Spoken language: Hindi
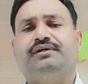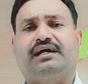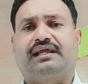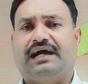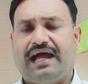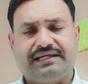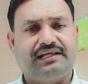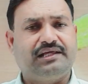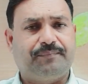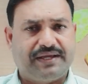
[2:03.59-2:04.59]
भी अगर गाय
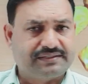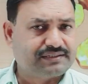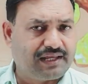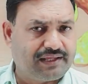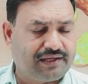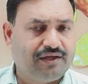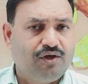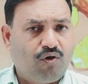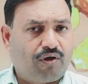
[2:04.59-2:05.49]
के लिए भैंस का लें